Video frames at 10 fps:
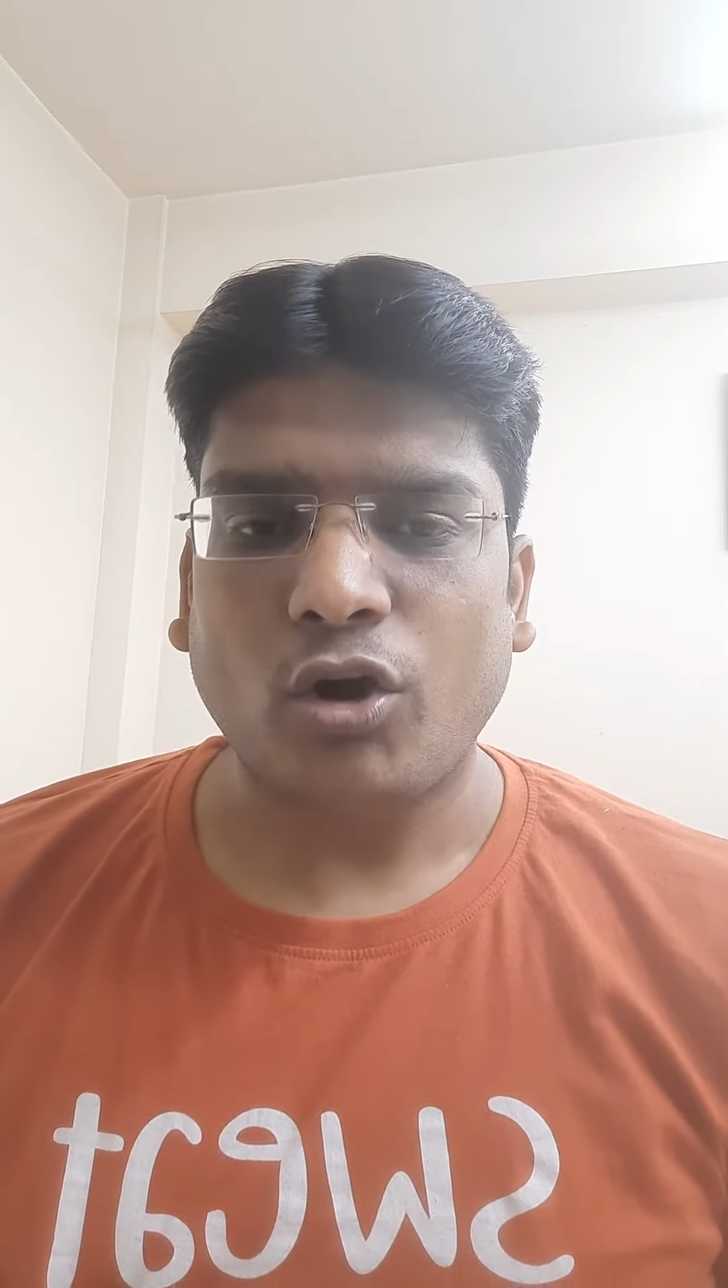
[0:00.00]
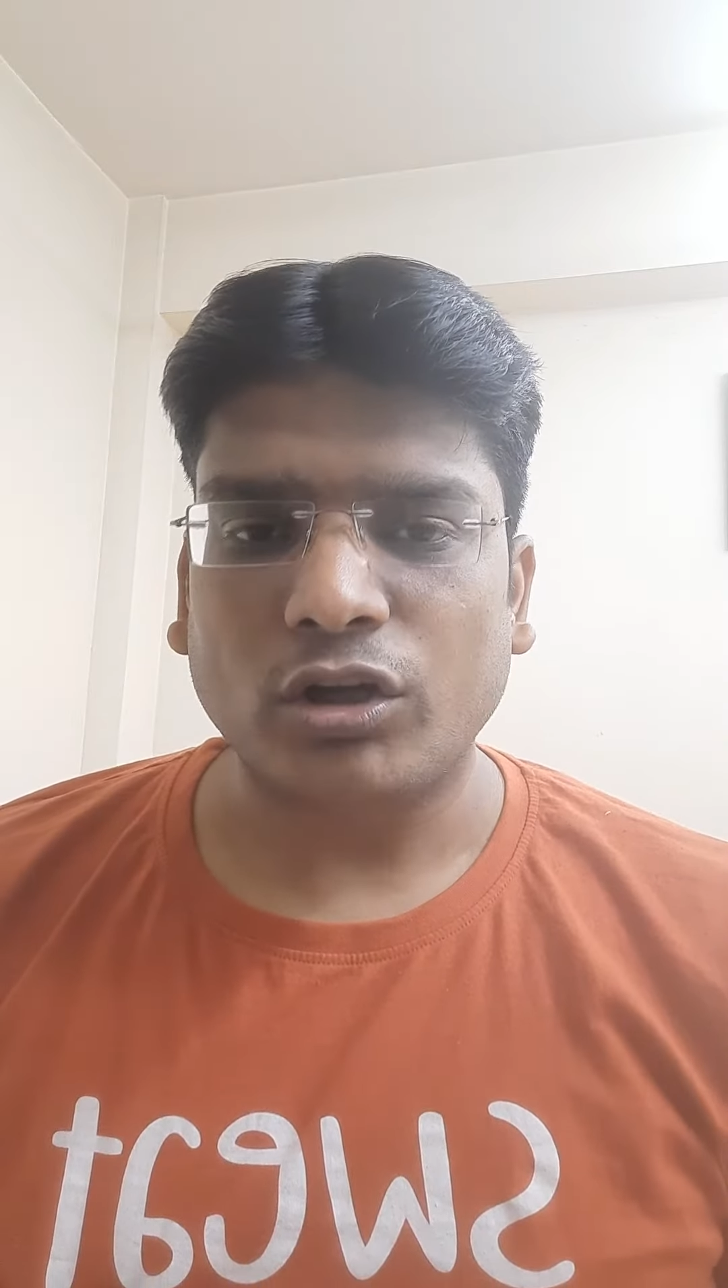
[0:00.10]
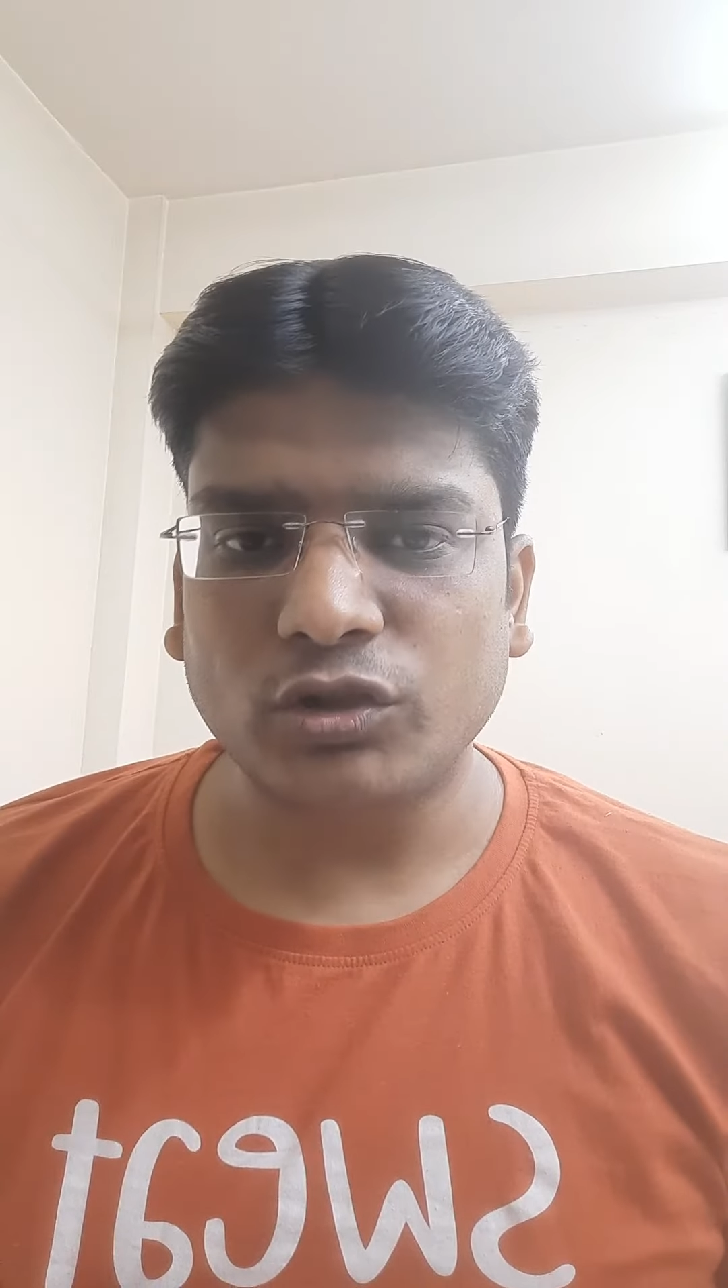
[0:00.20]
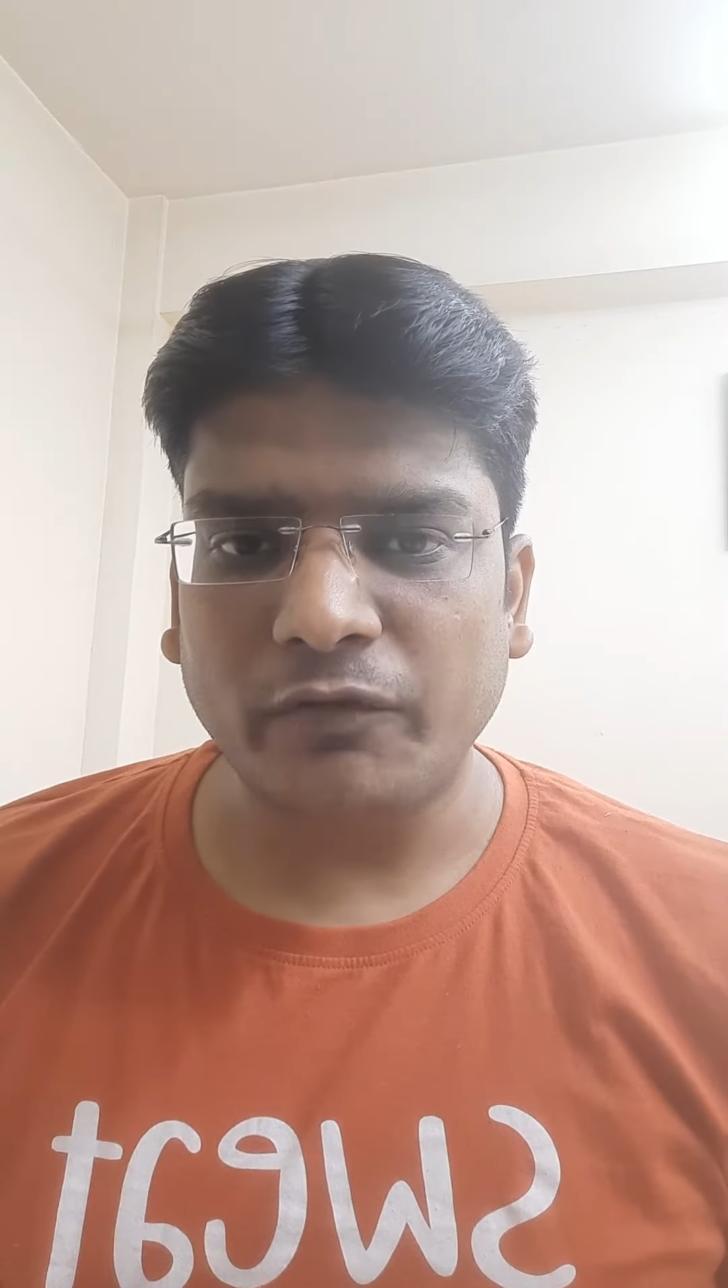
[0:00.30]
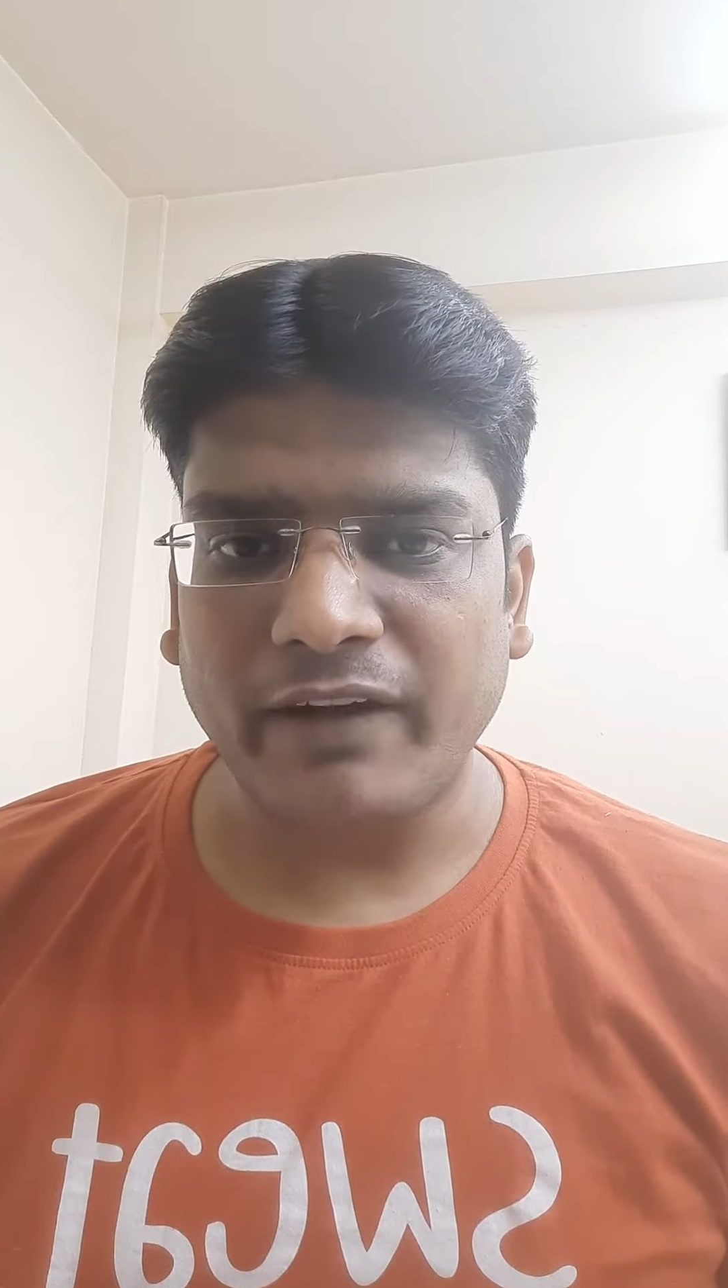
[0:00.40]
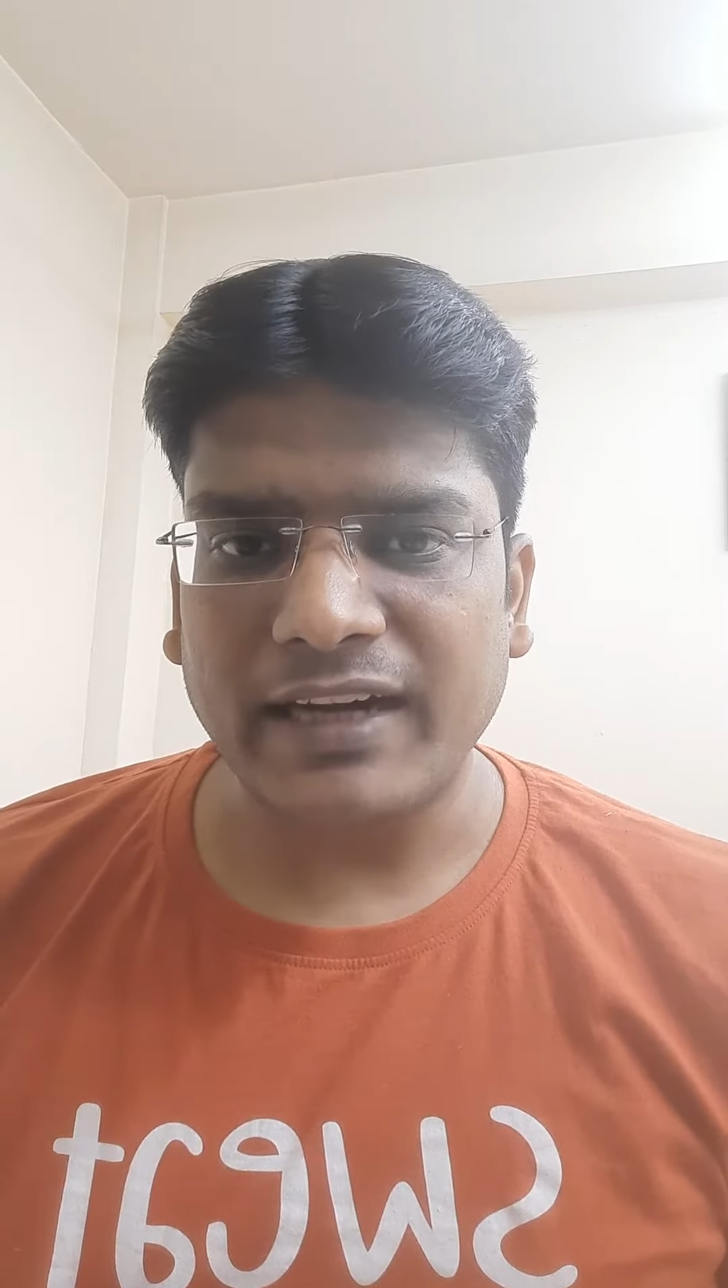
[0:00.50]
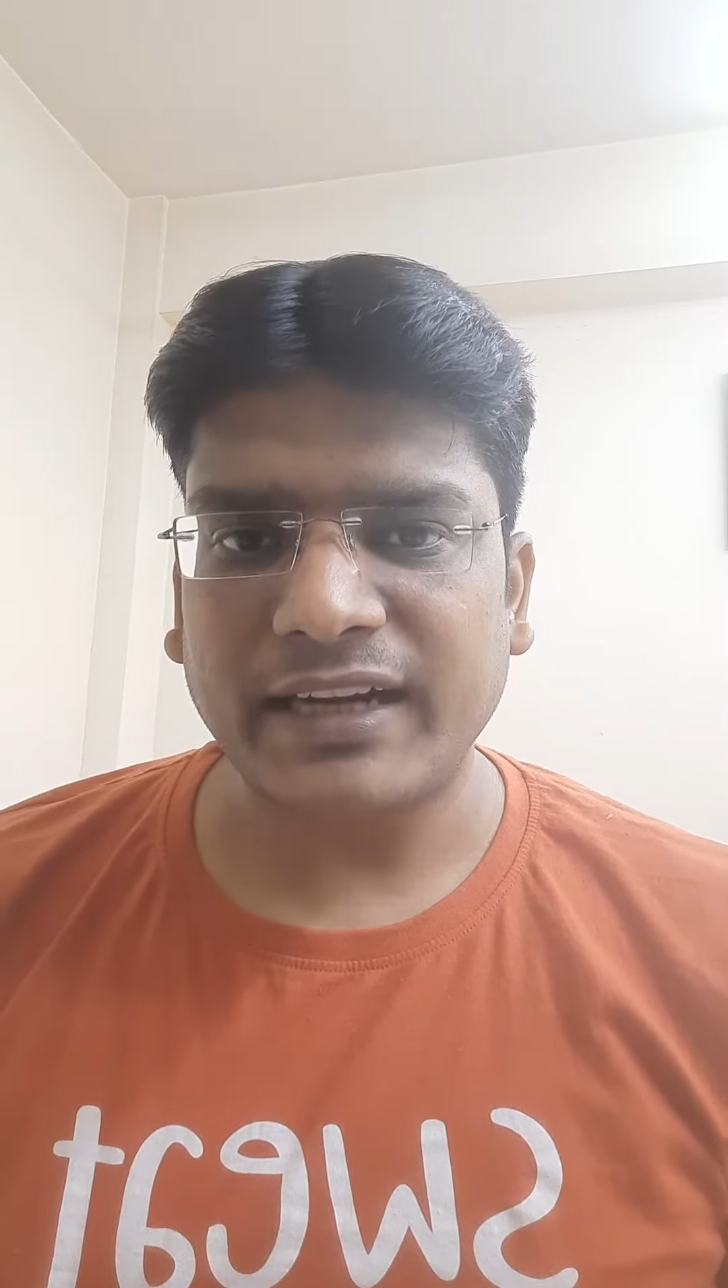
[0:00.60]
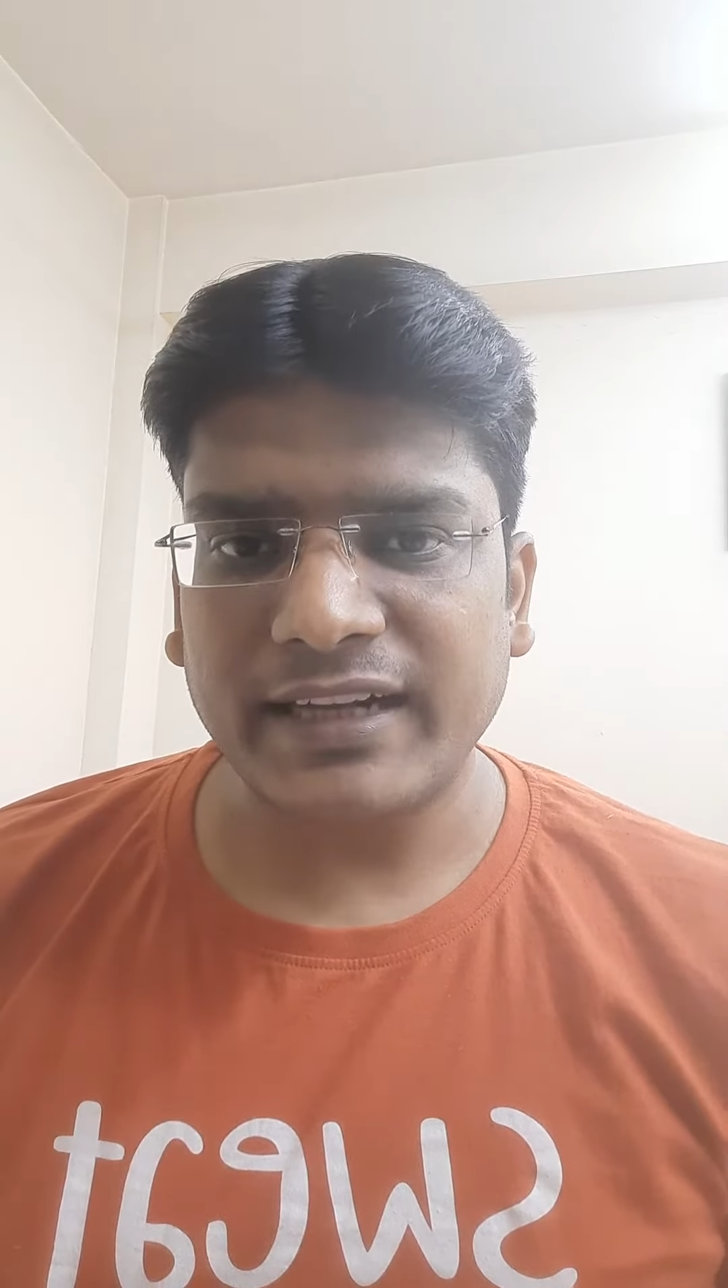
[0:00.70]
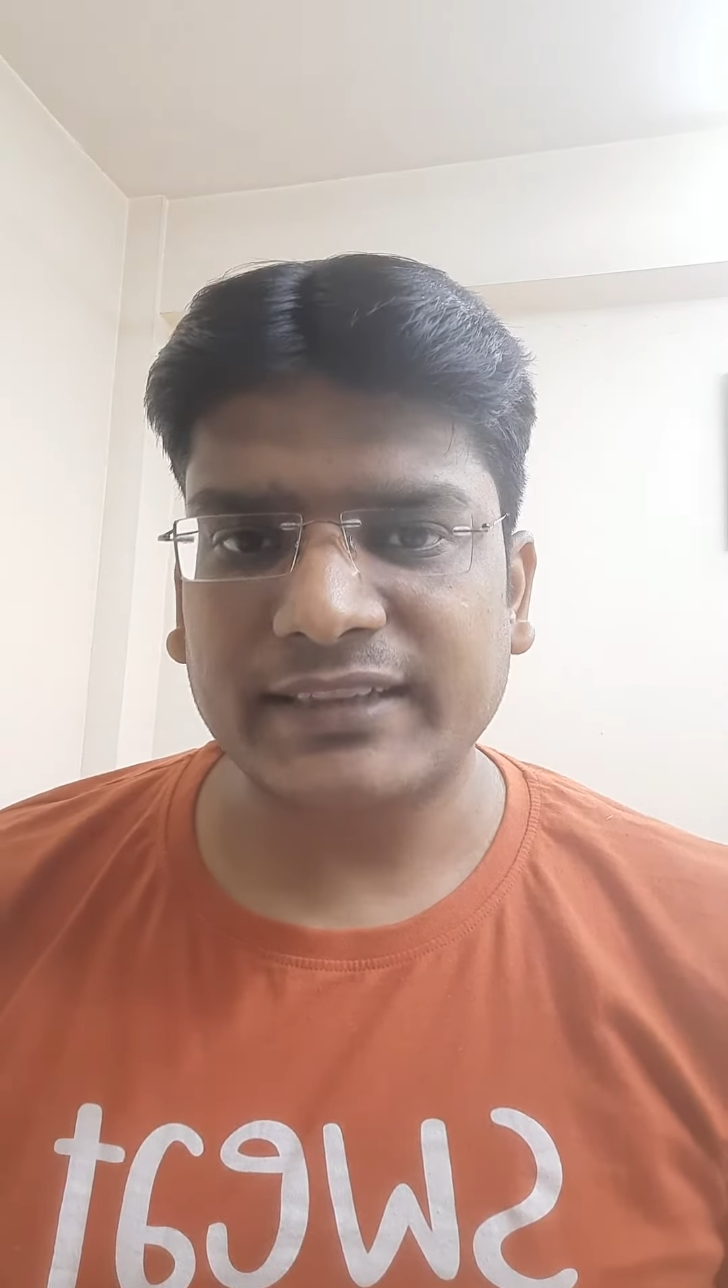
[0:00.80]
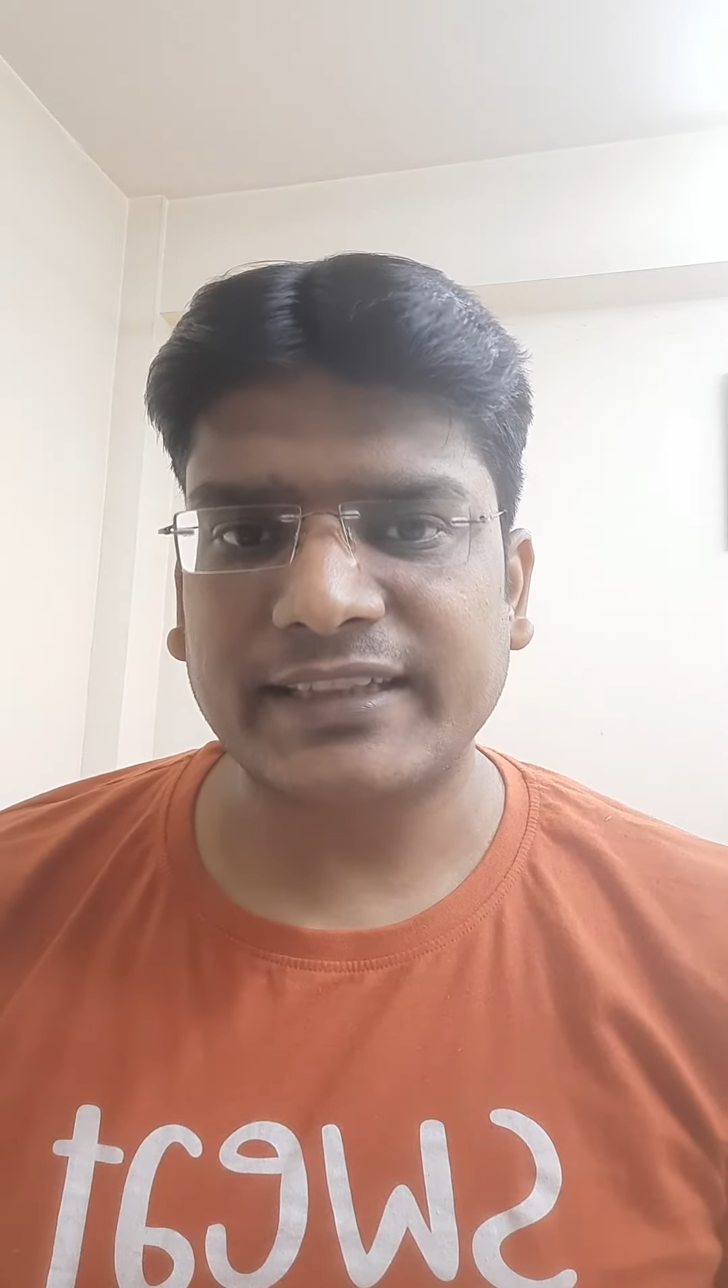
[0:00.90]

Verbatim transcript: और जो वाटर